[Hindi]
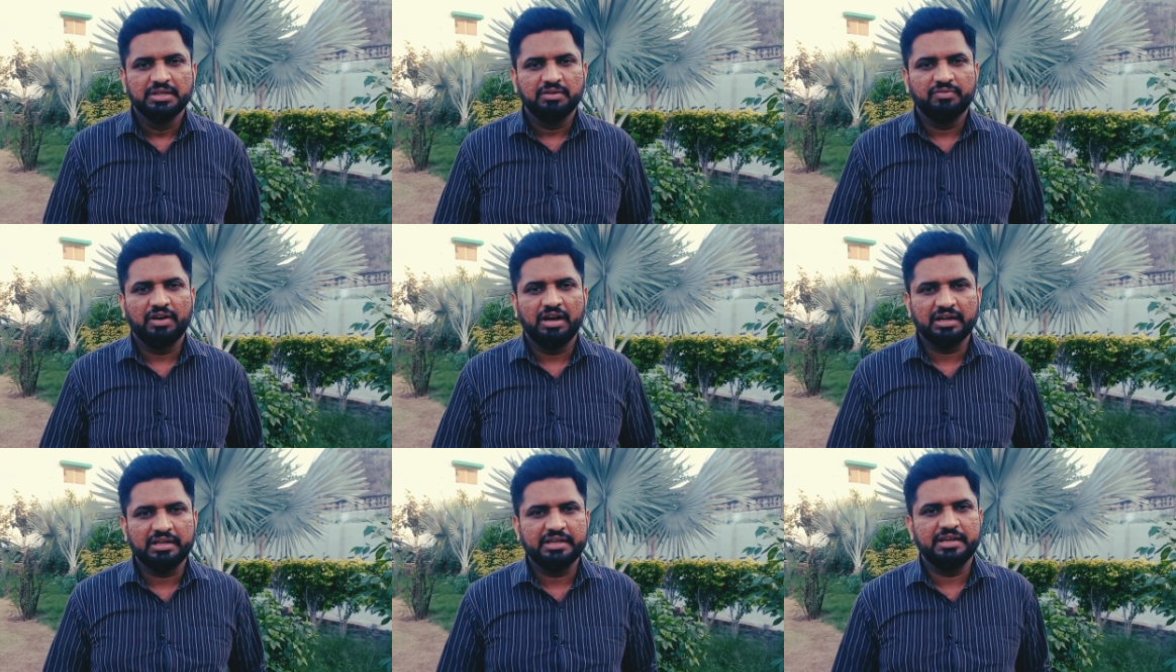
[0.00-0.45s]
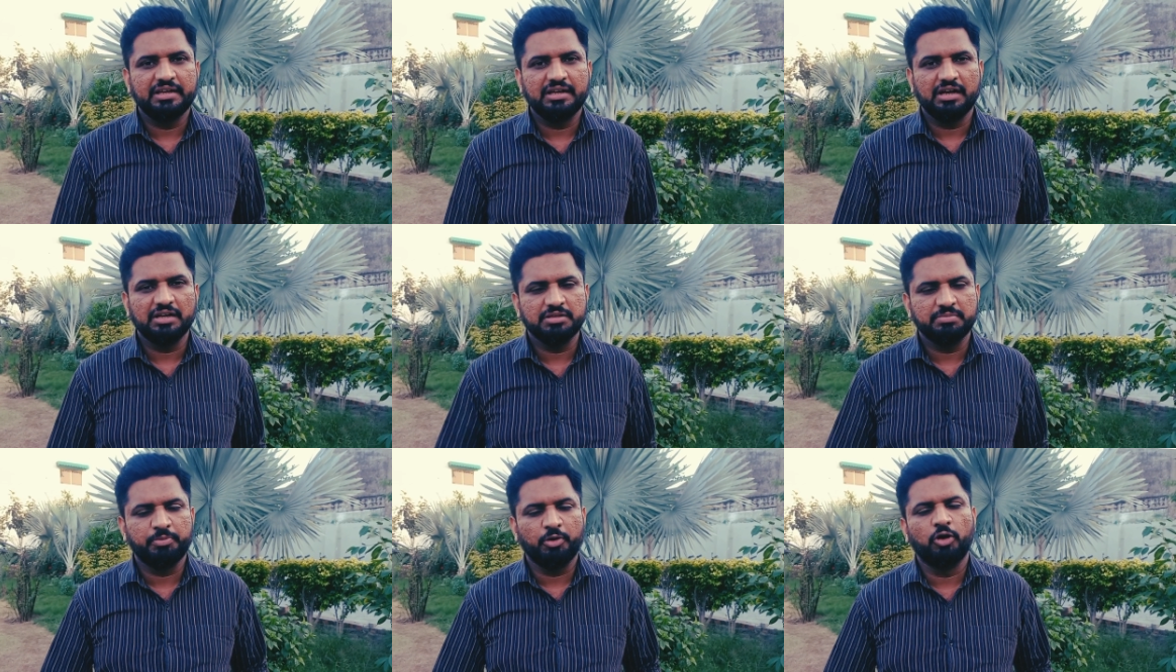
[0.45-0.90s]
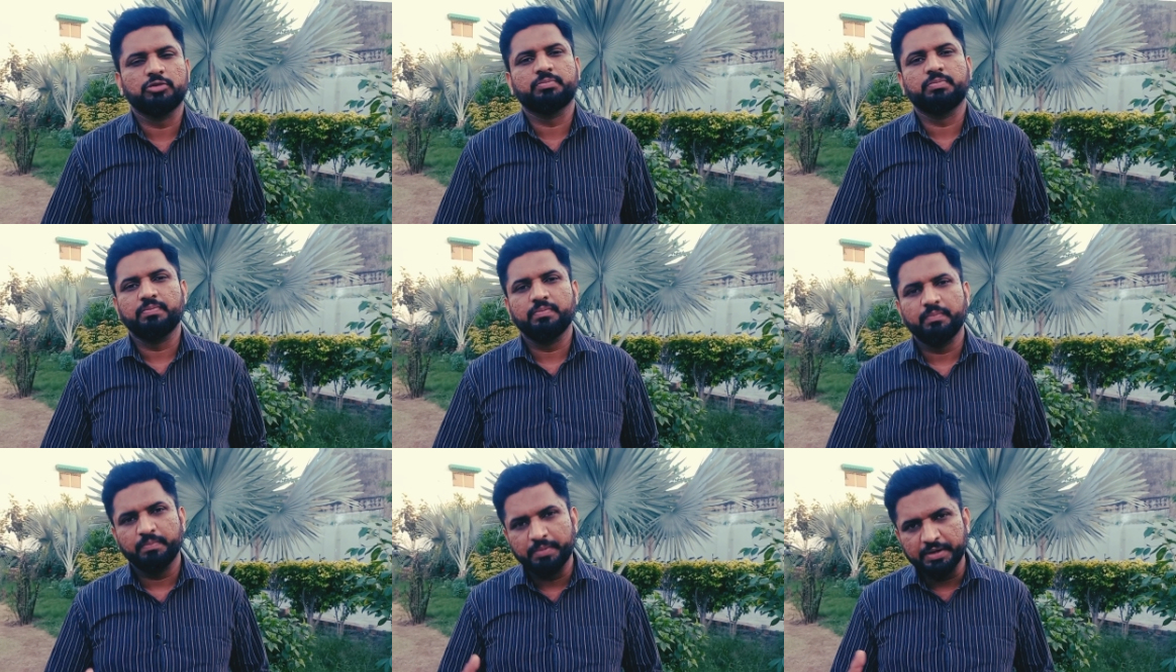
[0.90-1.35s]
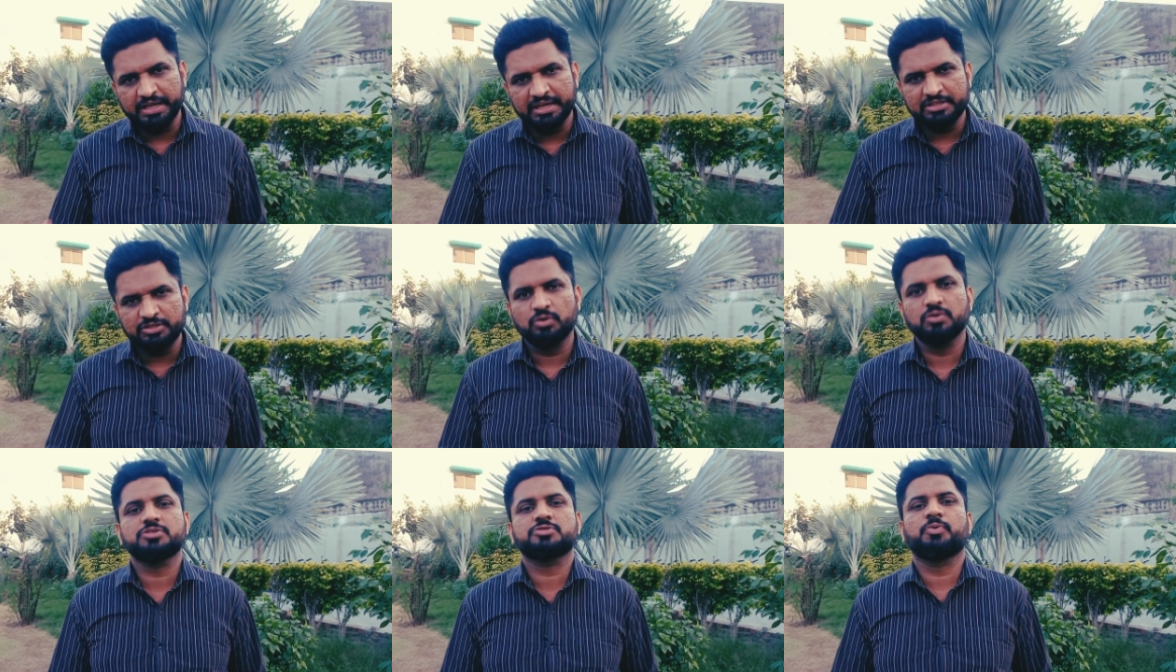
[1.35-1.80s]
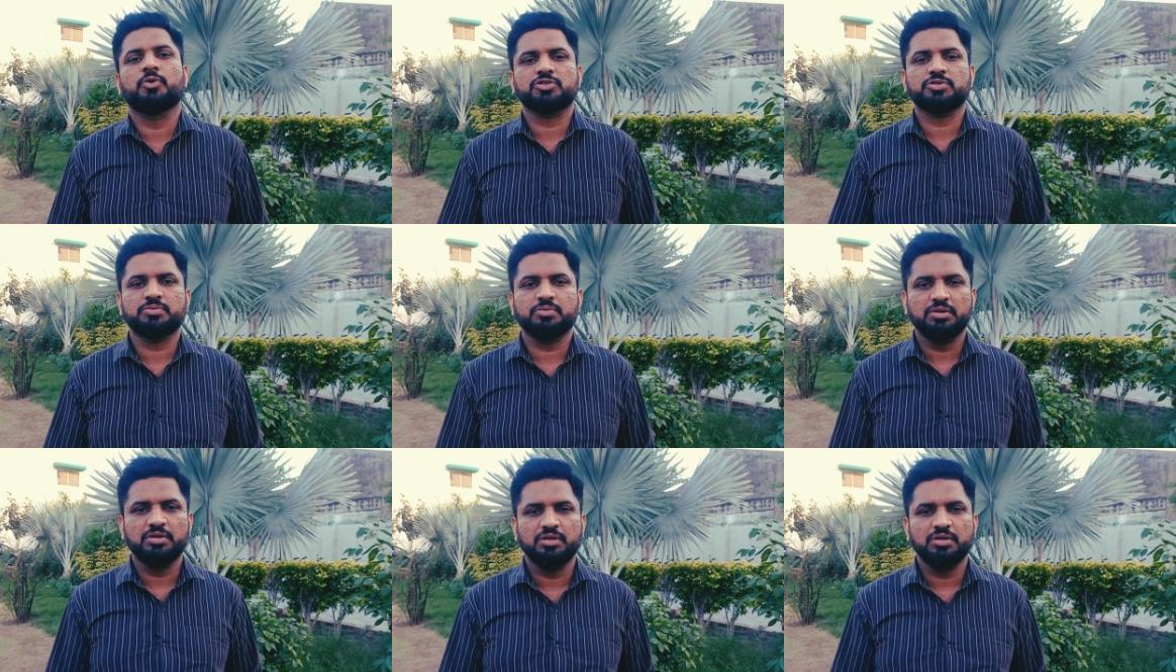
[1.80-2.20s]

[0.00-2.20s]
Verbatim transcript: वहाँ के बहुत बड़े जो स्पोर्ट्स